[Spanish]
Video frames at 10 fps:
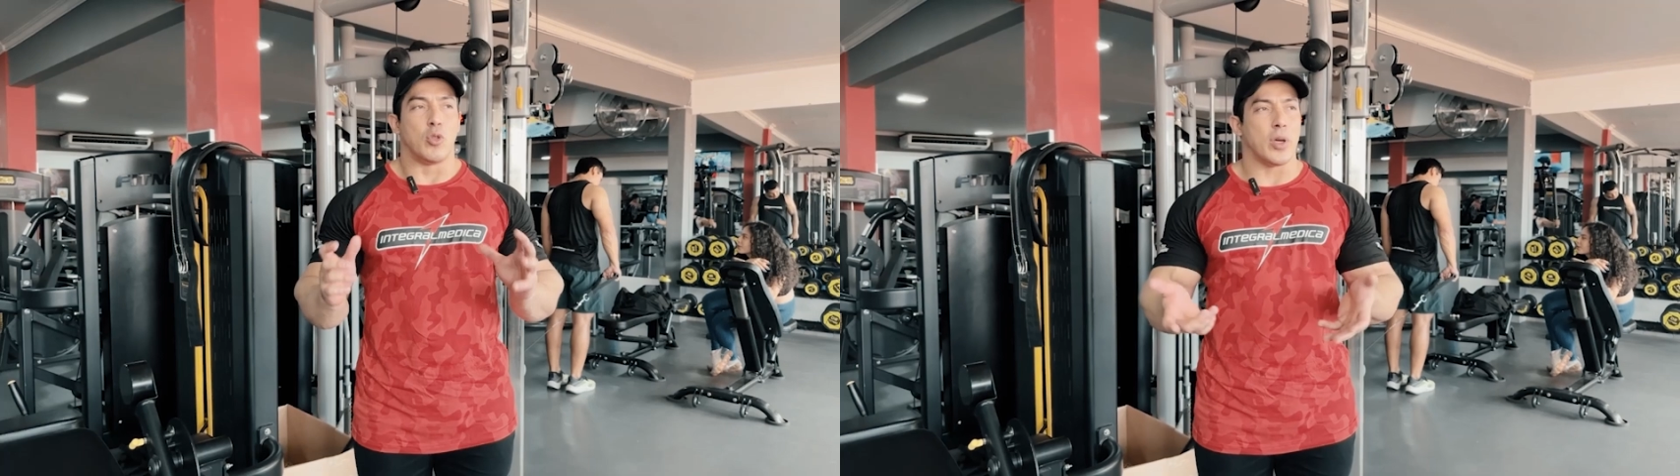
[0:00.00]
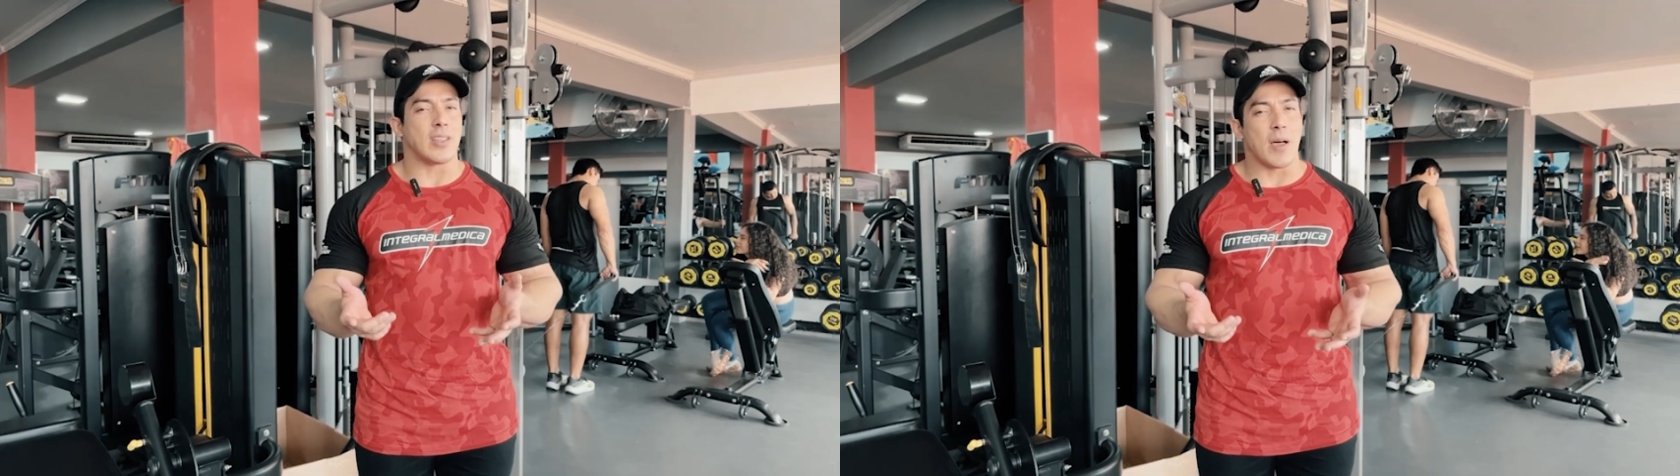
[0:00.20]

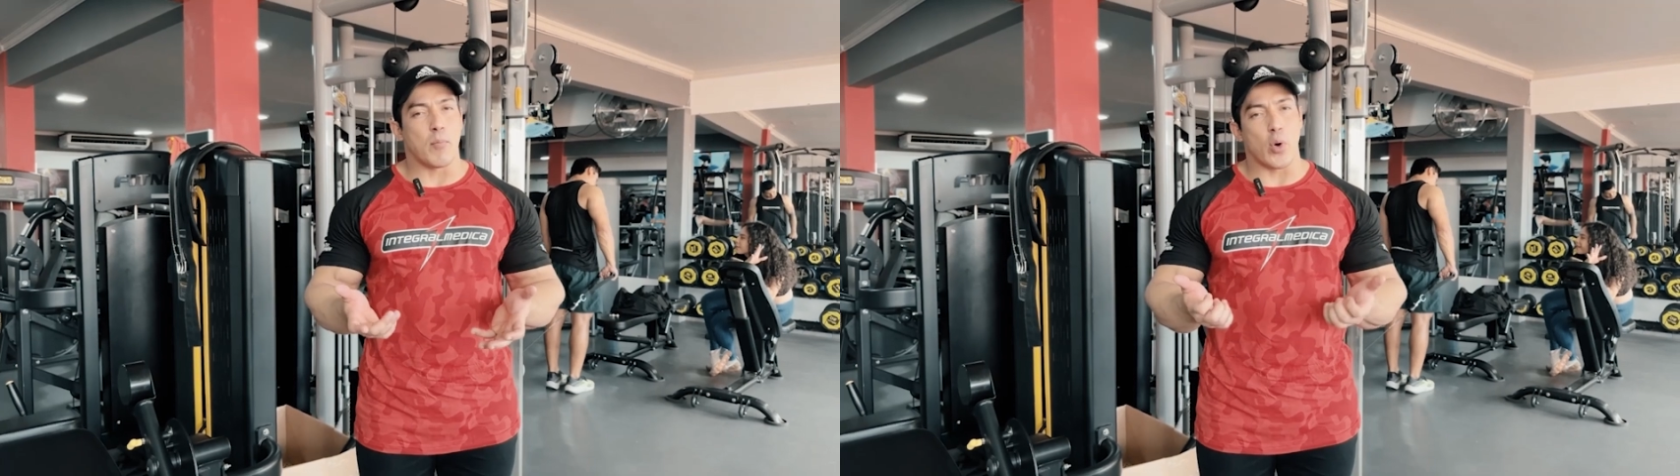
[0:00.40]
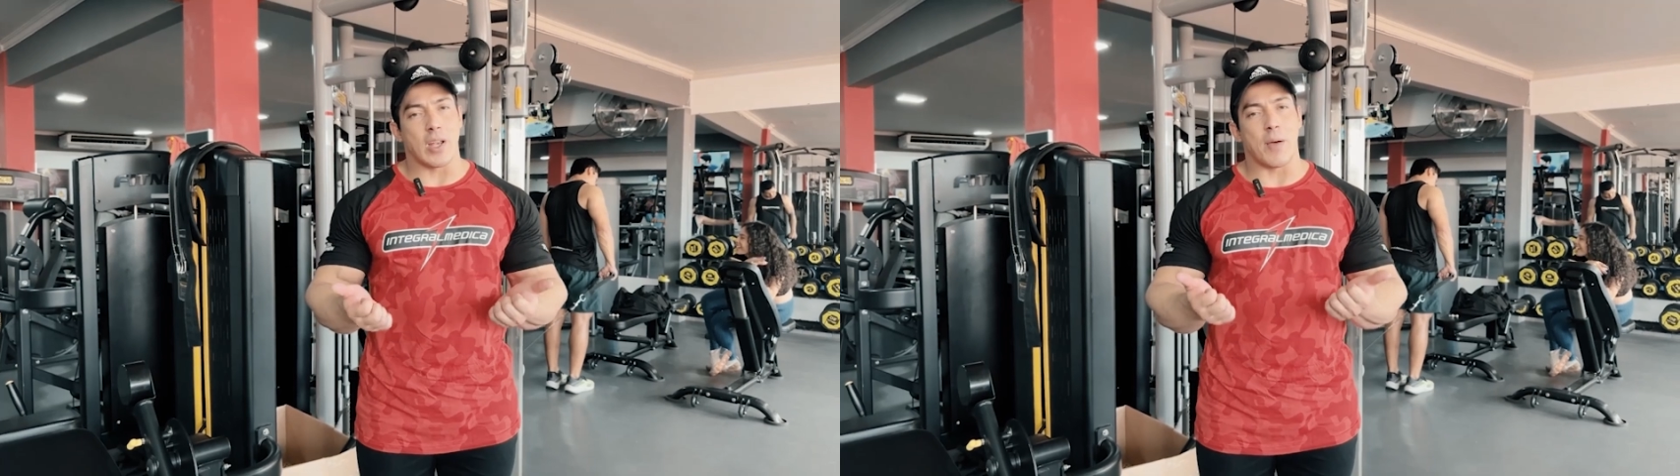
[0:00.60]
no es
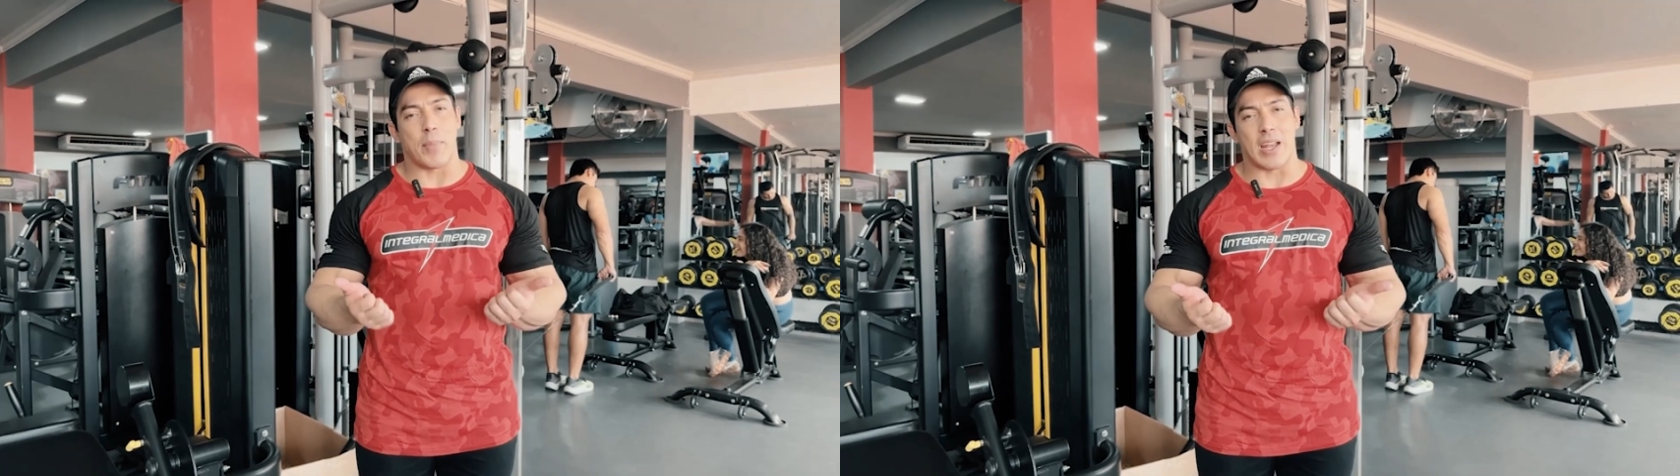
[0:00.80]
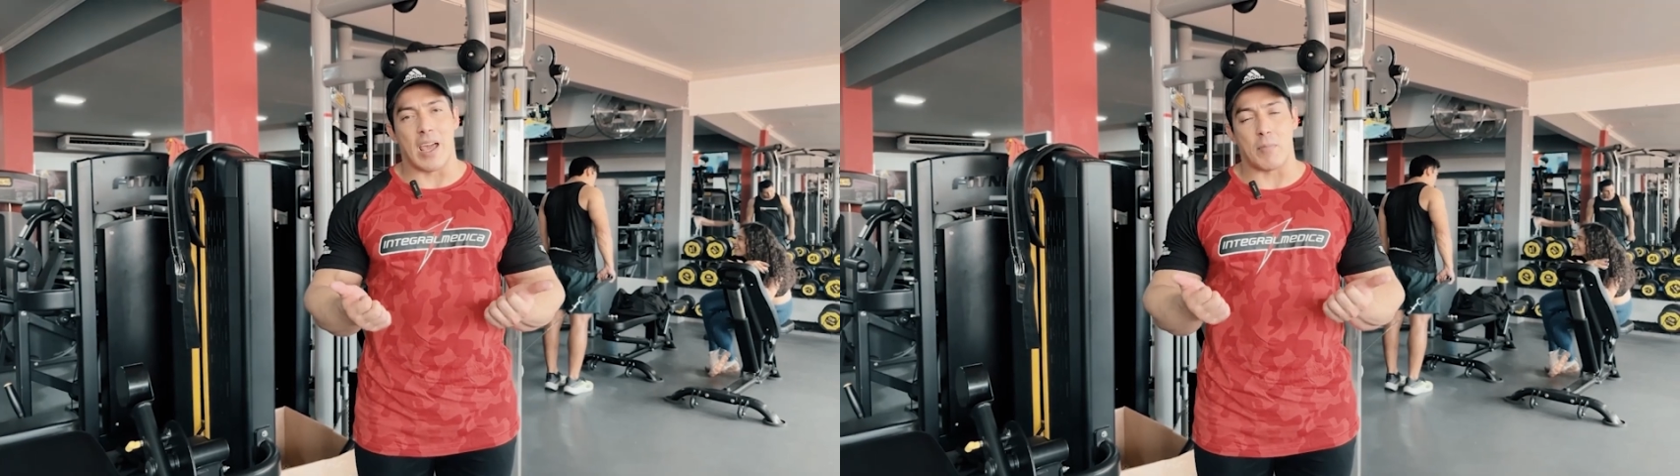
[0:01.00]
tan buena
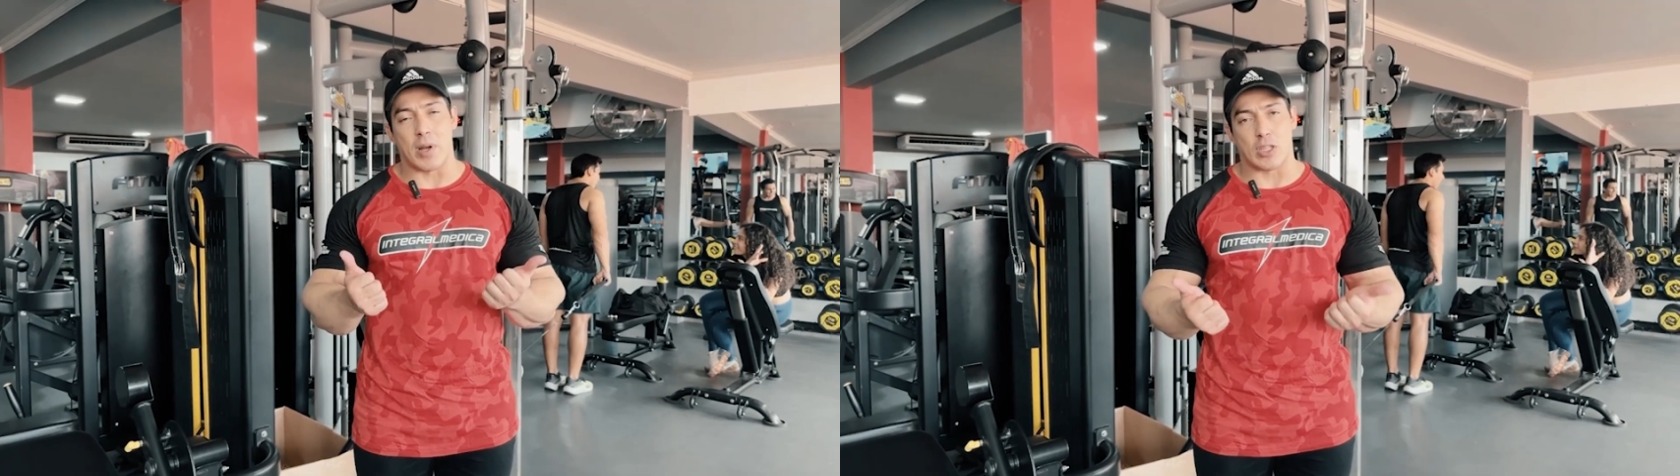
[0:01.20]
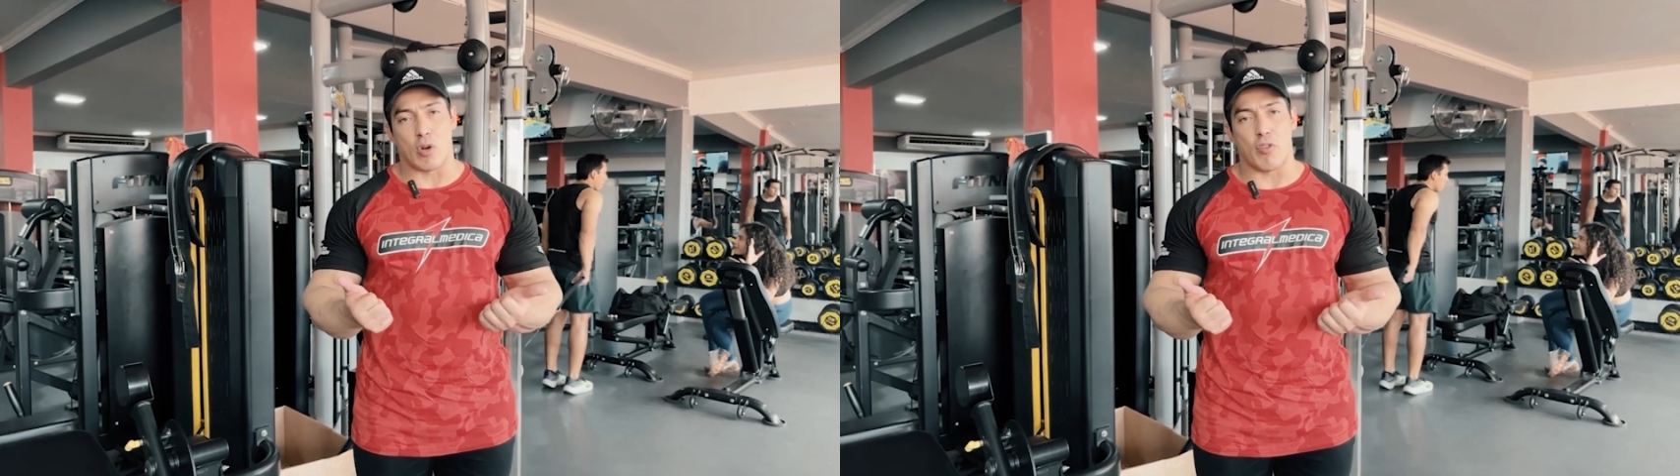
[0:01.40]
para
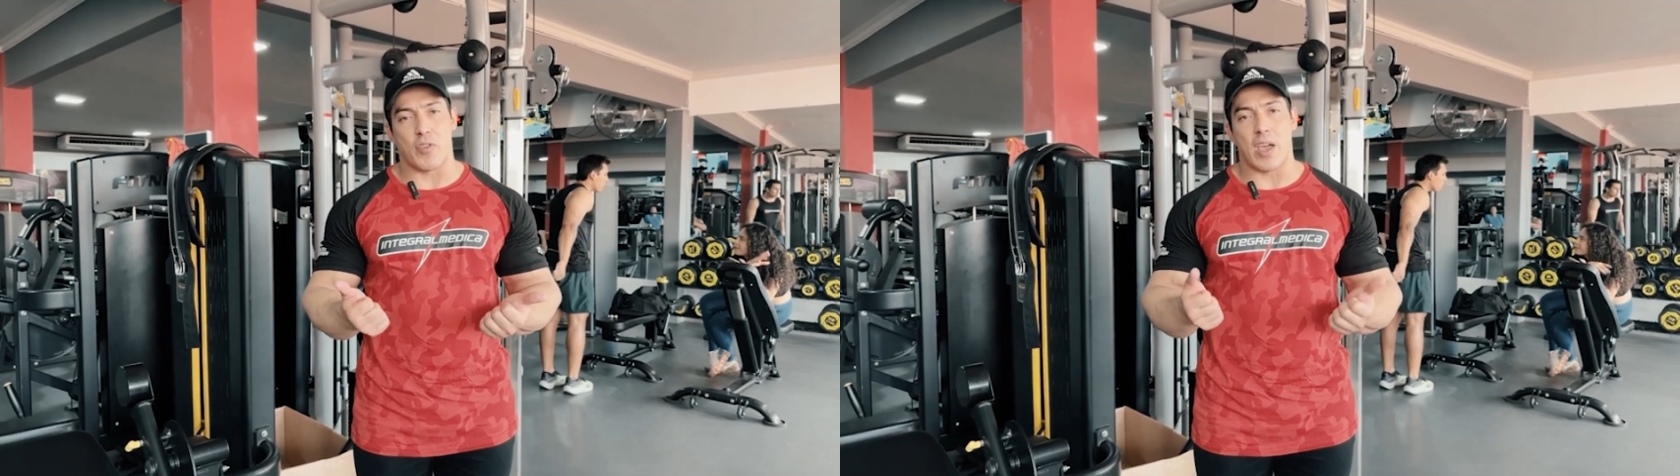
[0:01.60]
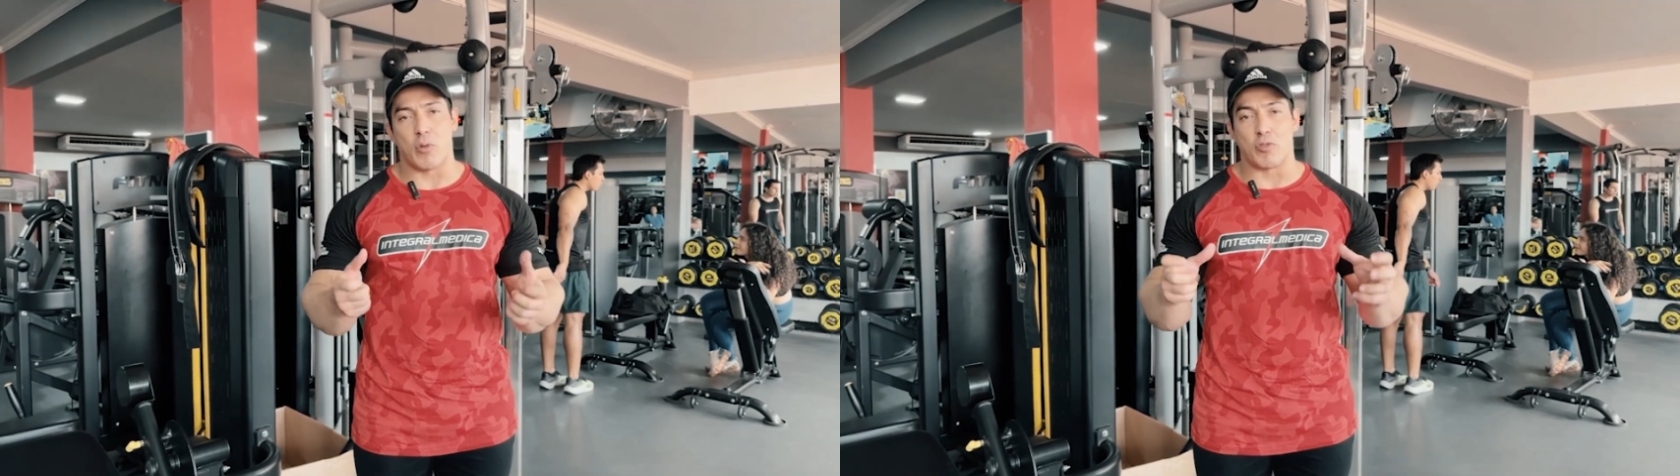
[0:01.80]
hipertrofia,